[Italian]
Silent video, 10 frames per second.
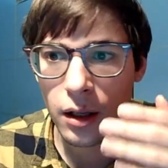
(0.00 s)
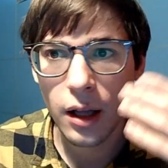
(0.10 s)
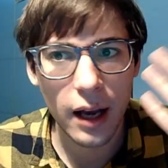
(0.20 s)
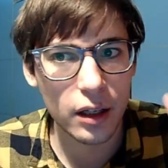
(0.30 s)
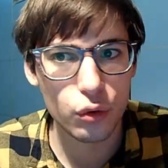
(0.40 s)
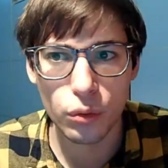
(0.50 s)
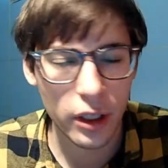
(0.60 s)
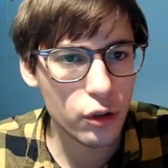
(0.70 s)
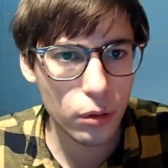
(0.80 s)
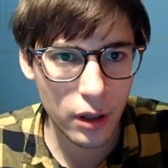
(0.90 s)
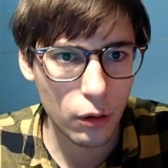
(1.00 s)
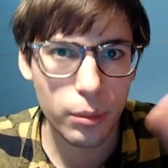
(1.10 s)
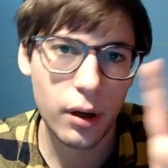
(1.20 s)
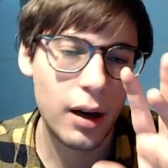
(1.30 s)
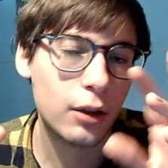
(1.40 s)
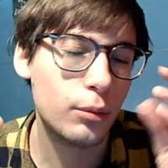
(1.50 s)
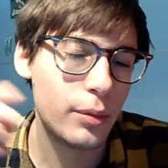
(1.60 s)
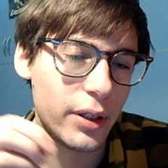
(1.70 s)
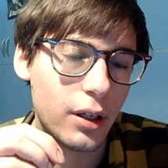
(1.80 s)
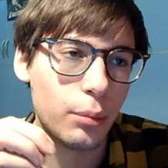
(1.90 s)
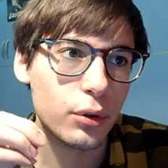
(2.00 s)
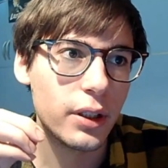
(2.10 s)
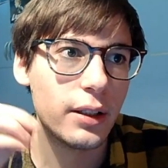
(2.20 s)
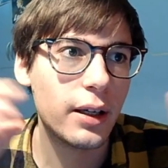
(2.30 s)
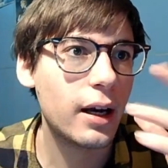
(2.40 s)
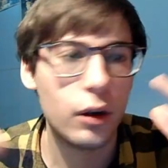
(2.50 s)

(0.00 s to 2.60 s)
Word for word: anche su Nature ne hanno parlato, ma in maniera ipotetica